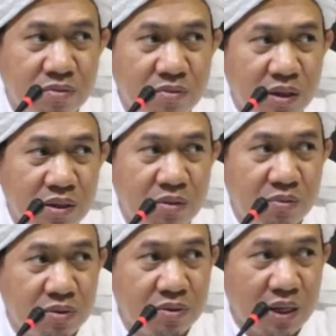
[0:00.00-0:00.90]
Berarti
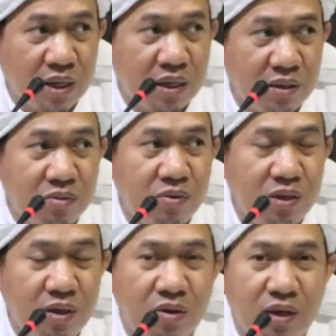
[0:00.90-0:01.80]
besar ini,
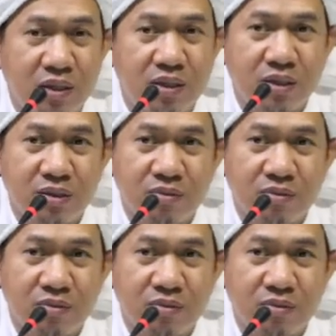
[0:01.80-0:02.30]
mulia orang ini.